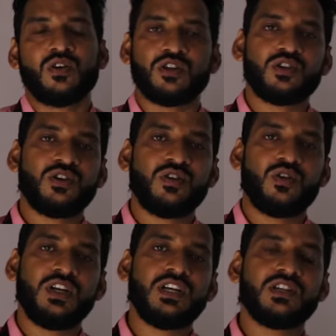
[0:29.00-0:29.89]
গত
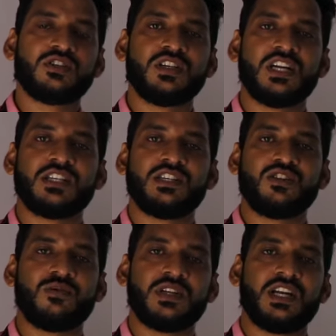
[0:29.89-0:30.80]
ওরিয়েন্টেশন ক্লাসে
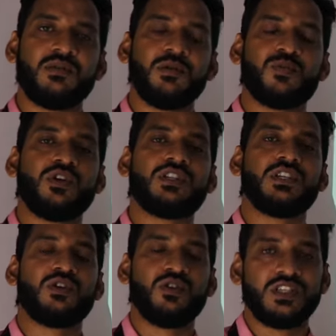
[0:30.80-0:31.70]
তোমাদের আমি
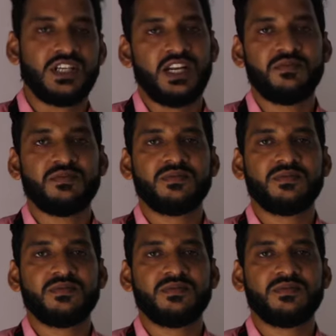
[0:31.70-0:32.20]
পরিচিত হয়েছিলাম